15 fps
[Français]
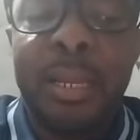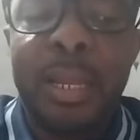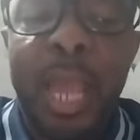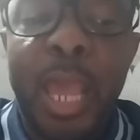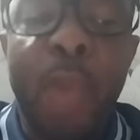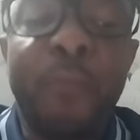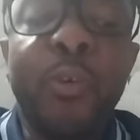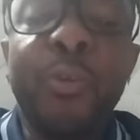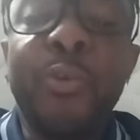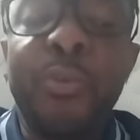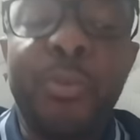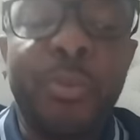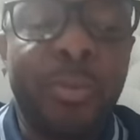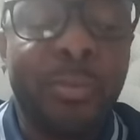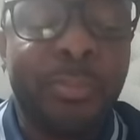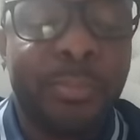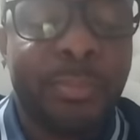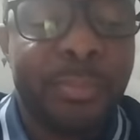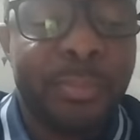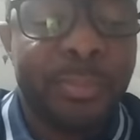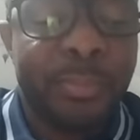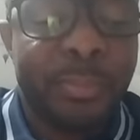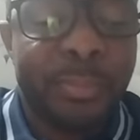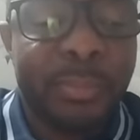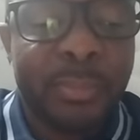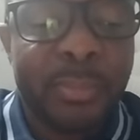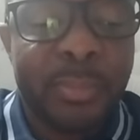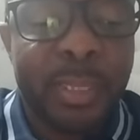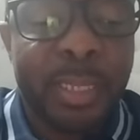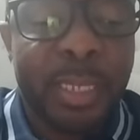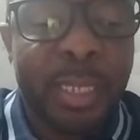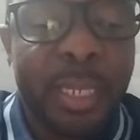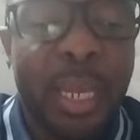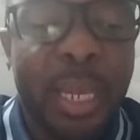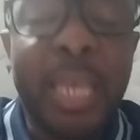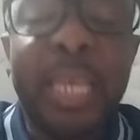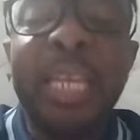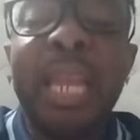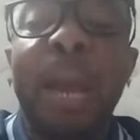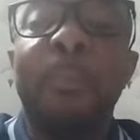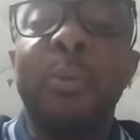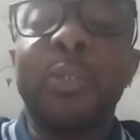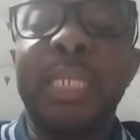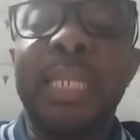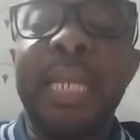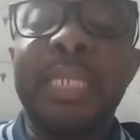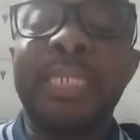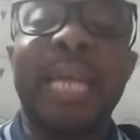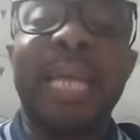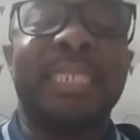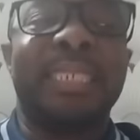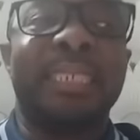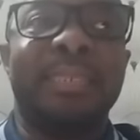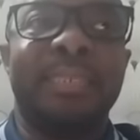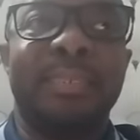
est venu et qu'il a posé des actes.